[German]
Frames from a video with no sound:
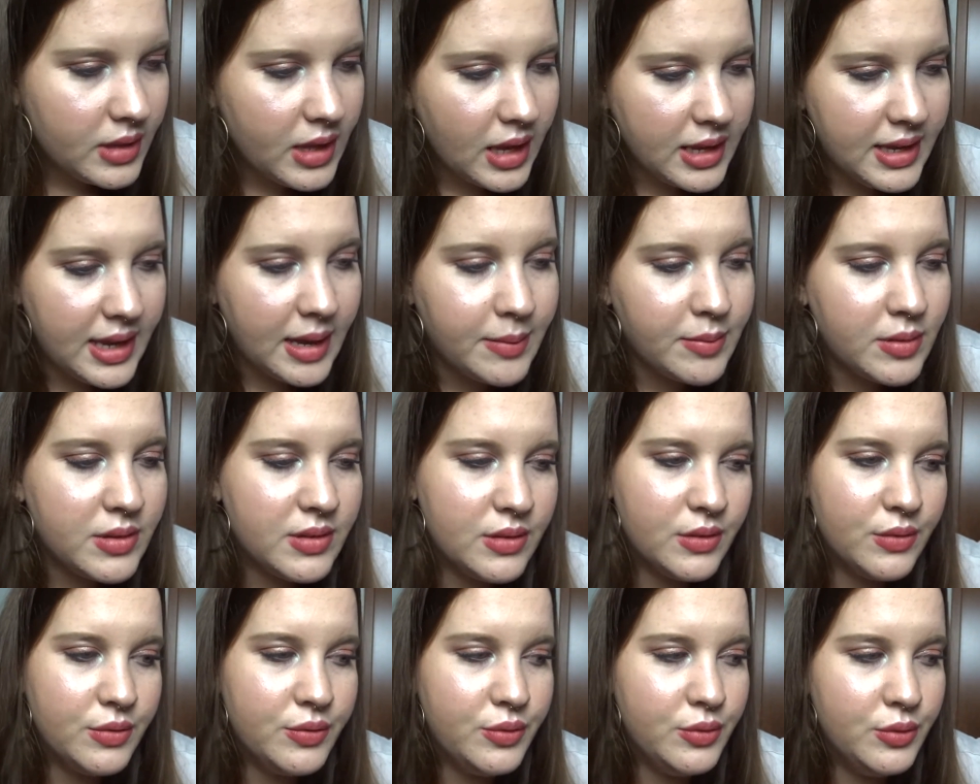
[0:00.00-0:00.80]
ich habe das
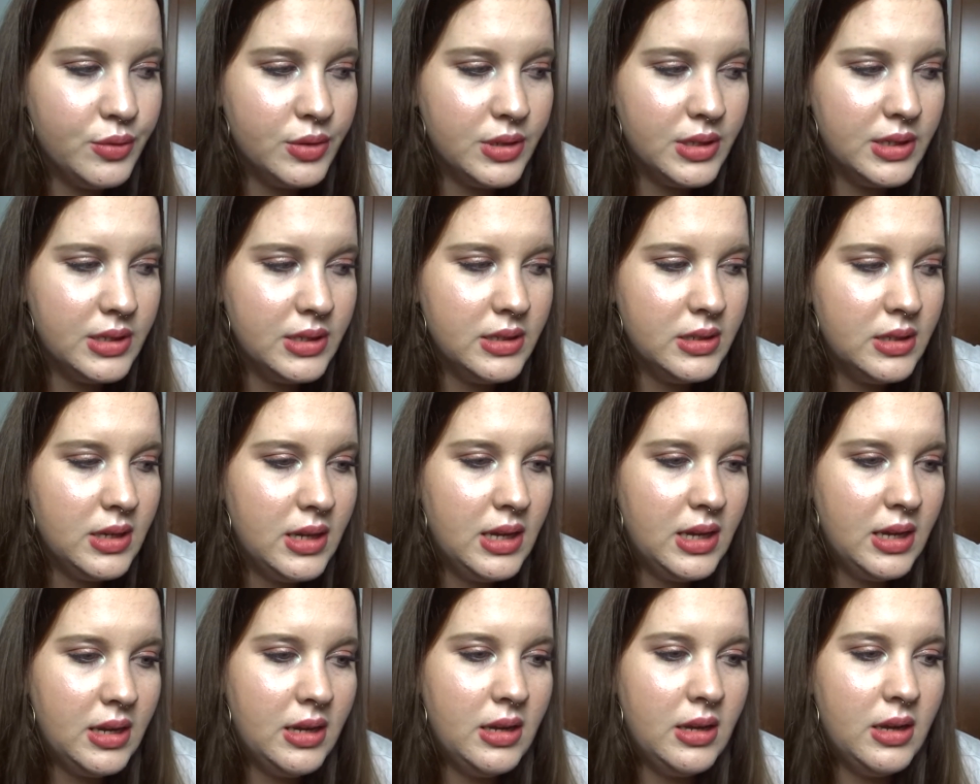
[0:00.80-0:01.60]
Gefühl,
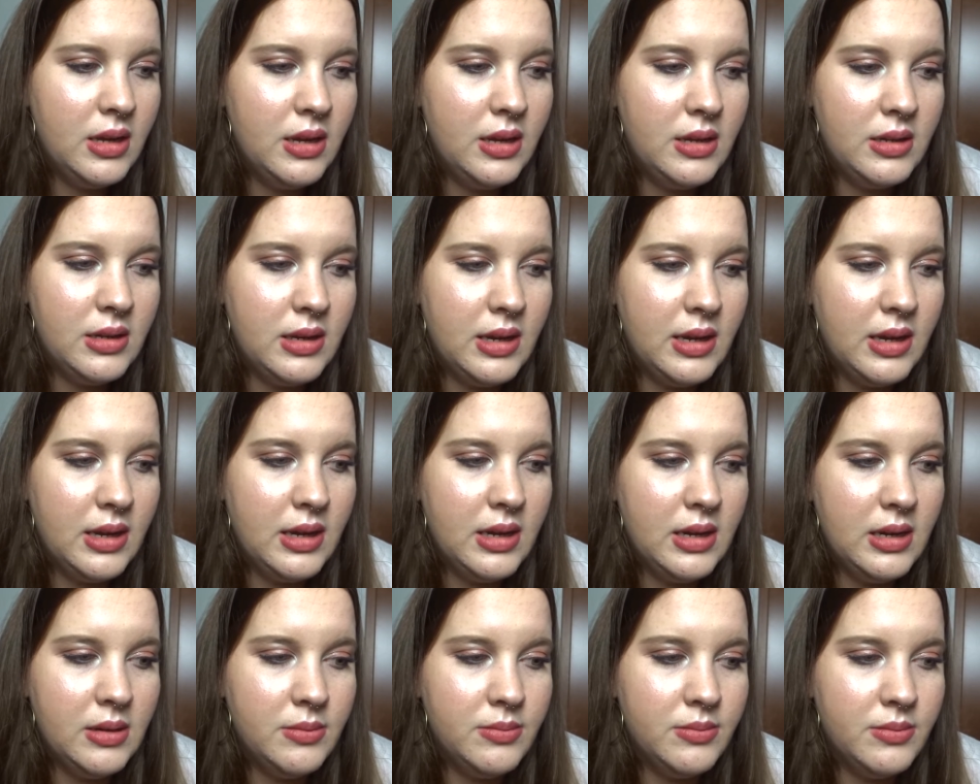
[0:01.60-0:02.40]

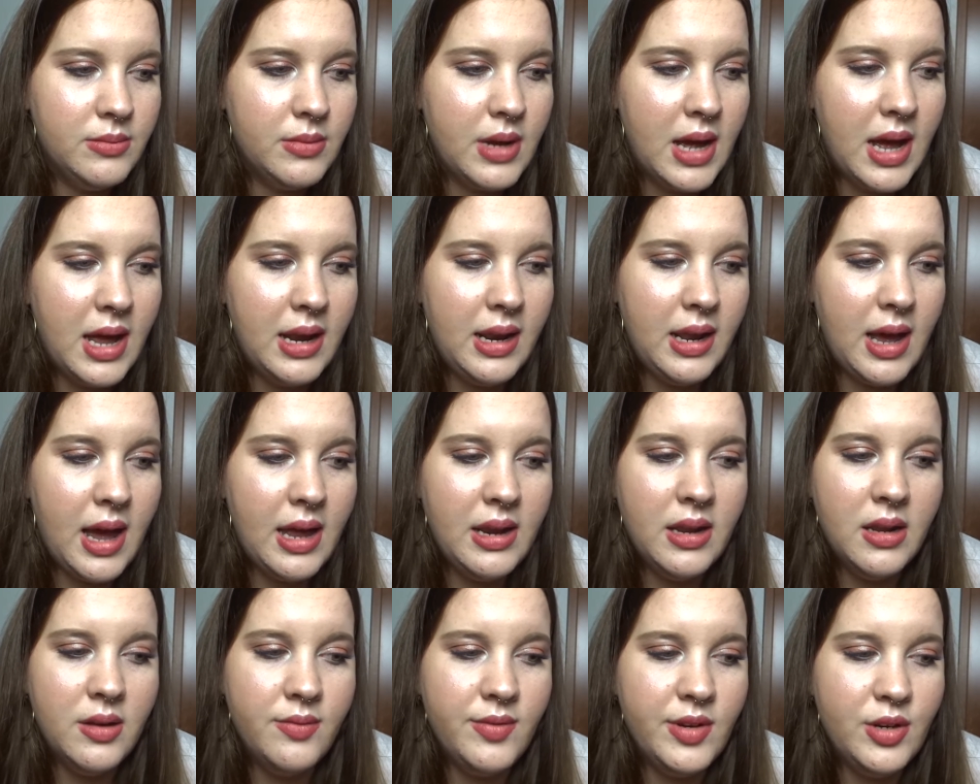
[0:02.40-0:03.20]
ähm, alle
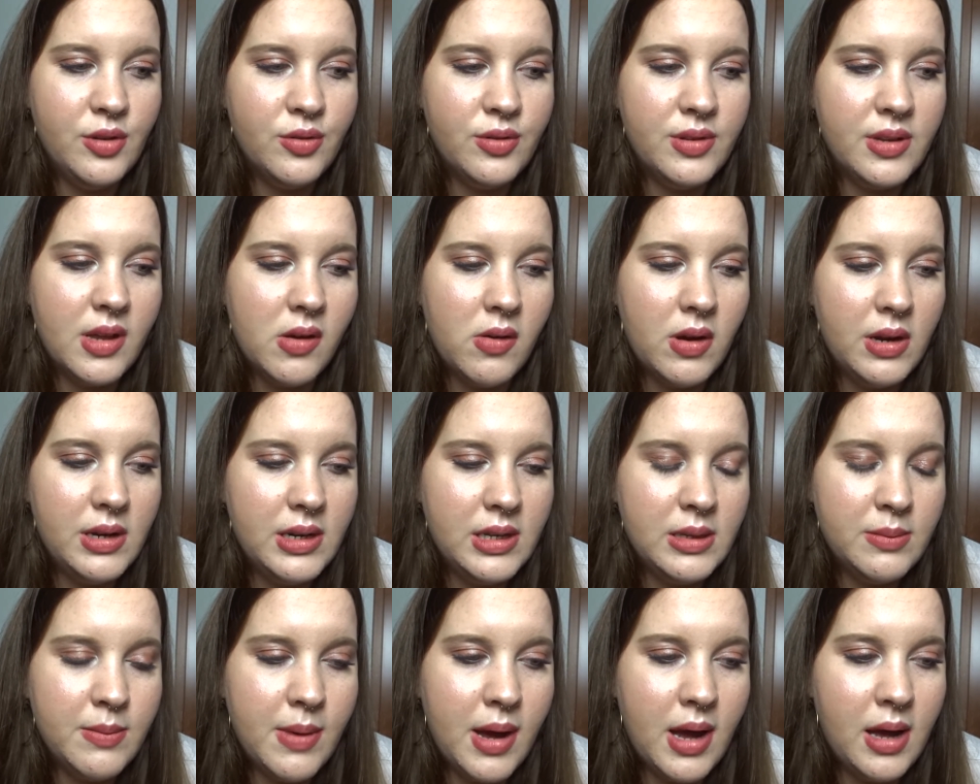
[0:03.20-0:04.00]
anderen Videos dauern
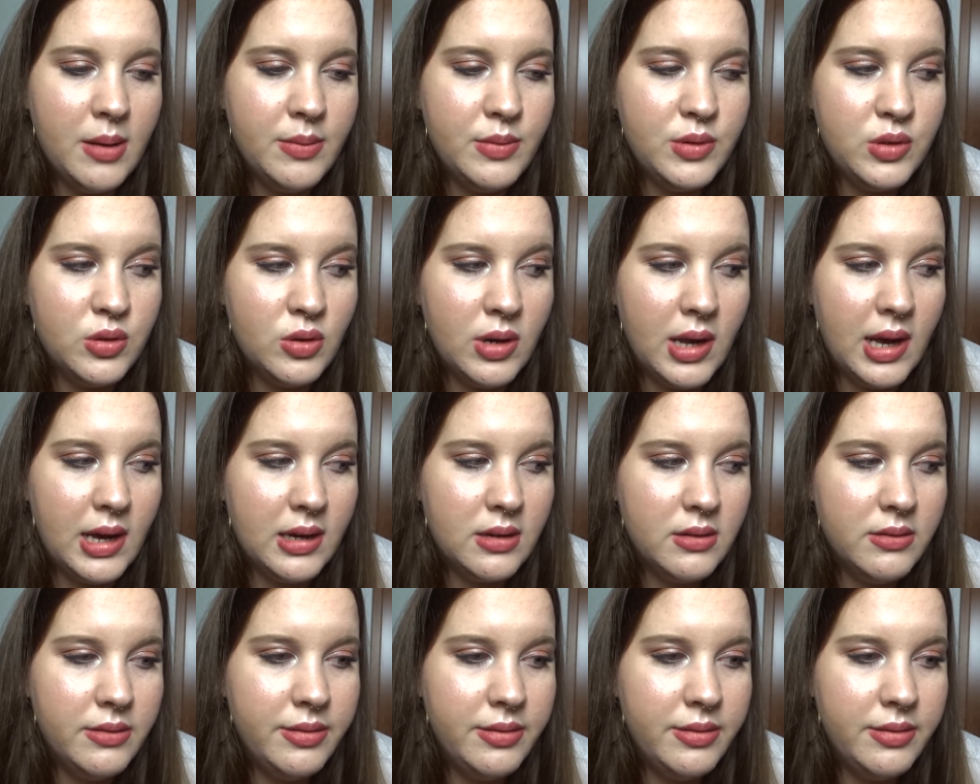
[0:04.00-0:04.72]
nicht mal halb so lang.